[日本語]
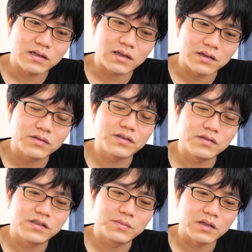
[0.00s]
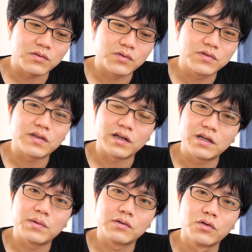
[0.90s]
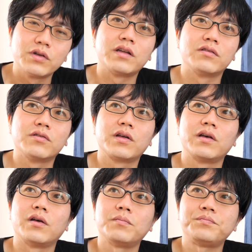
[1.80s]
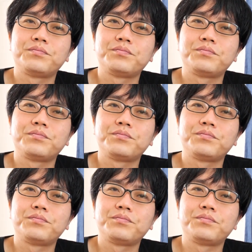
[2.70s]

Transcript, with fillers: 確実にスマートフォンさえあれば動いてるので